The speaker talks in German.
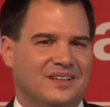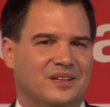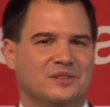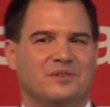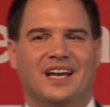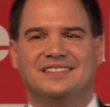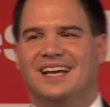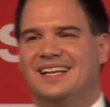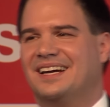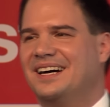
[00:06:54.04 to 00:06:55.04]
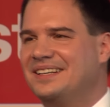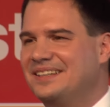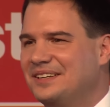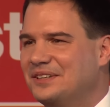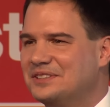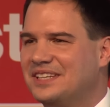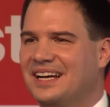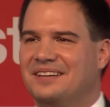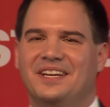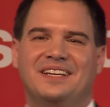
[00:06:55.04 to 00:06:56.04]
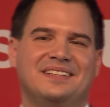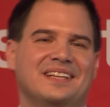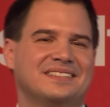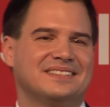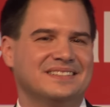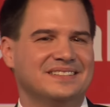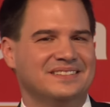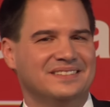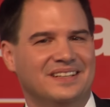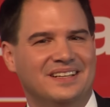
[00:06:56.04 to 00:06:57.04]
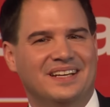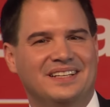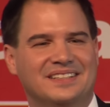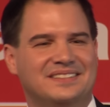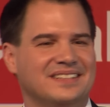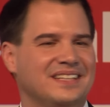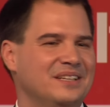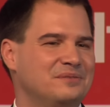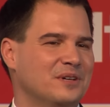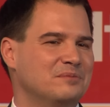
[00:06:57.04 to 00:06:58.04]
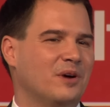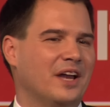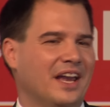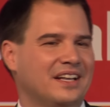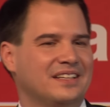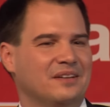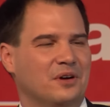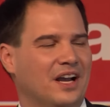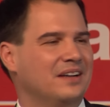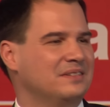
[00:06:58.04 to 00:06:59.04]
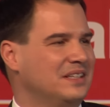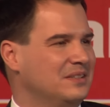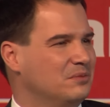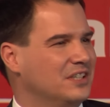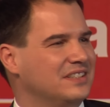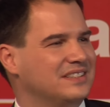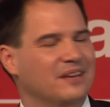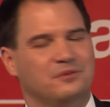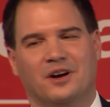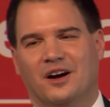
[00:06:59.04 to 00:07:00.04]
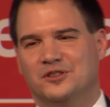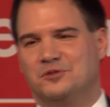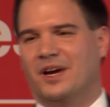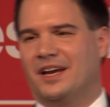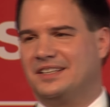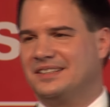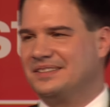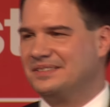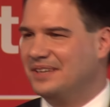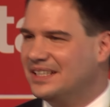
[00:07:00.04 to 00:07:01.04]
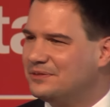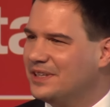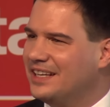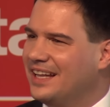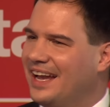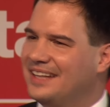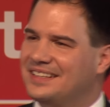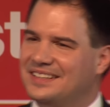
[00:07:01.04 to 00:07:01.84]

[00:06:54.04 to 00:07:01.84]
Und weil es einer unserer wichtigsten Initiativen und Projekte war, muss ich es einfach ansprechen. Weil es für die Leute in